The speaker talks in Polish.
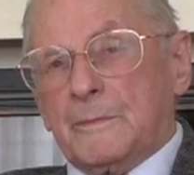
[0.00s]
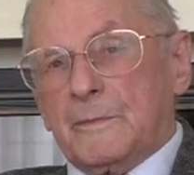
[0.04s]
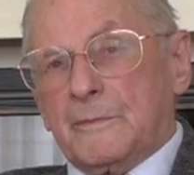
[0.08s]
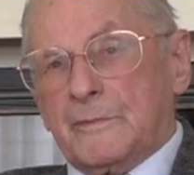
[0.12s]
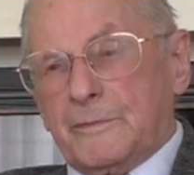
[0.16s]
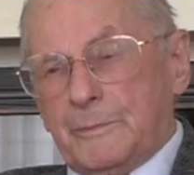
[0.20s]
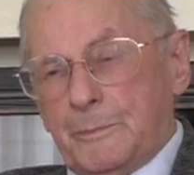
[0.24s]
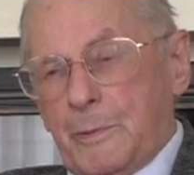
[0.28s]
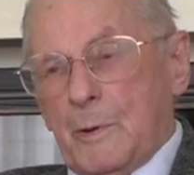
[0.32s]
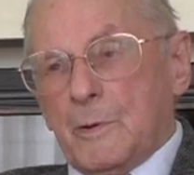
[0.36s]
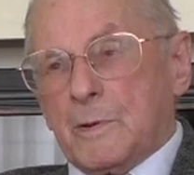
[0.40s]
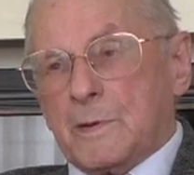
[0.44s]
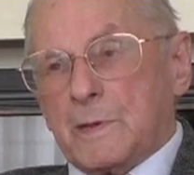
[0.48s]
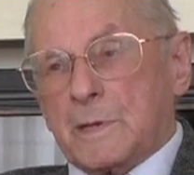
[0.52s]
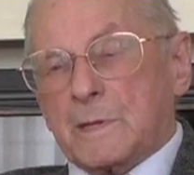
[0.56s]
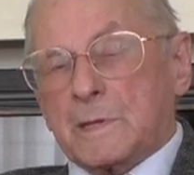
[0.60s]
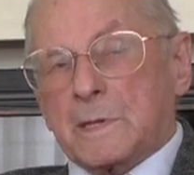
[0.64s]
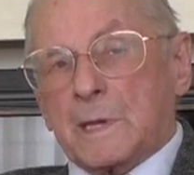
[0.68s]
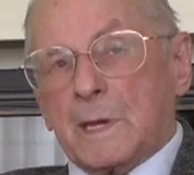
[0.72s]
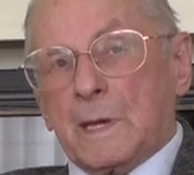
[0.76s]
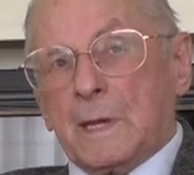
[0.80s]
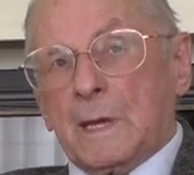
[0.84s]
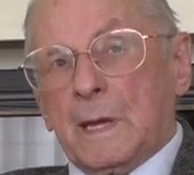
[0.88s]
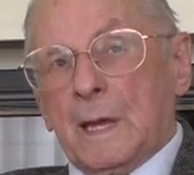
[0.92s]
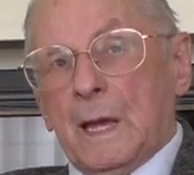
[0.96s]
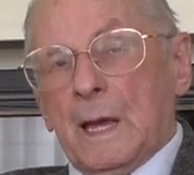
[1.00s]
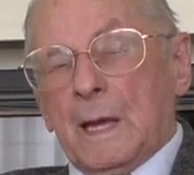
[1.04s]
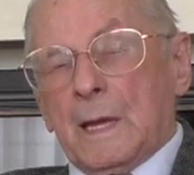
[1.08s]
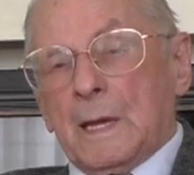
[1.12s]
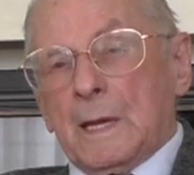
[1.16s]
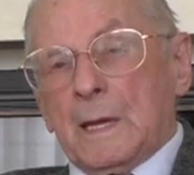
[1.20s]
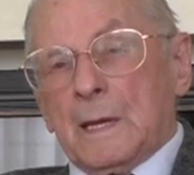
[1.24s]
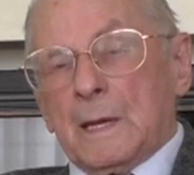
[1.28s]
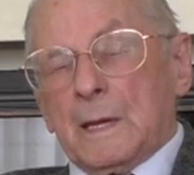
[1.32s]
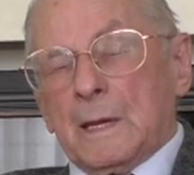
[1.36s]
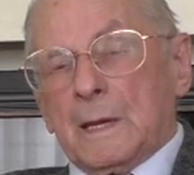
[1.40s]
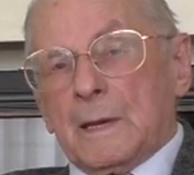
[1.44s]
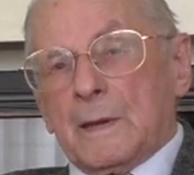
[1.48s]
w Polsce
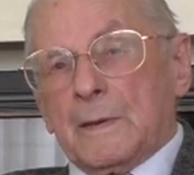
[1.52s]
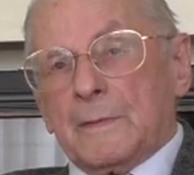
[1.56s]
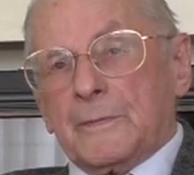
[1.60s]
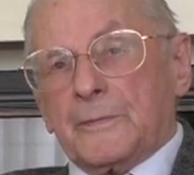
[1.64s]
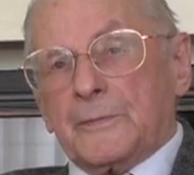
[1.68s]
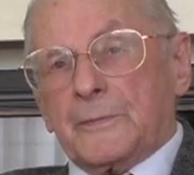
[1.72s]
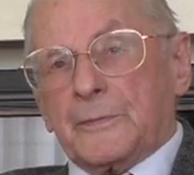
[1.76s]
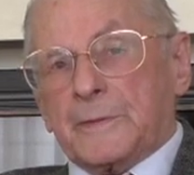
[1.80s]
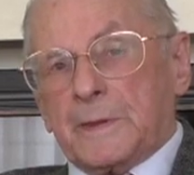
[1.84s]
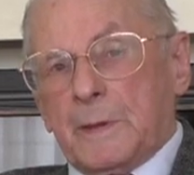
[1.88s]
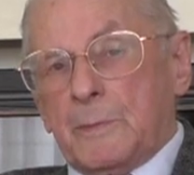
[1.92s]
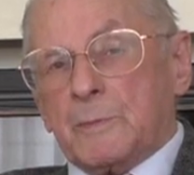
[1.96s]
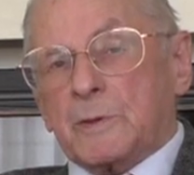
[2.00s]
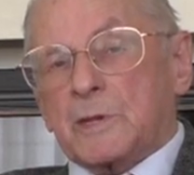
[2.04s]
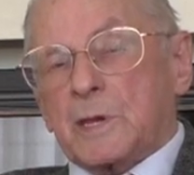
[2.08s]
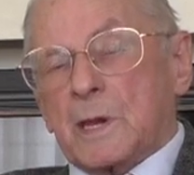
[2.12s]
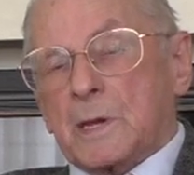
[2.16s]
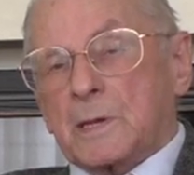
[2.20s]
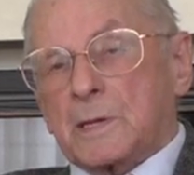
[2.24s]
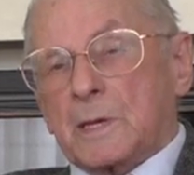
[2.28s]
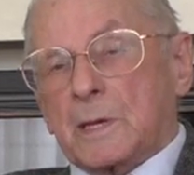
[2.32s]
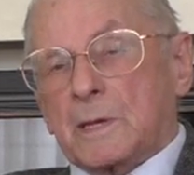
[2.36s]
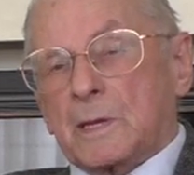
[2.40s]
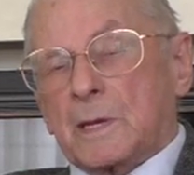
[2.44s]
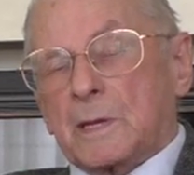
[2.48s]
w tym czasie,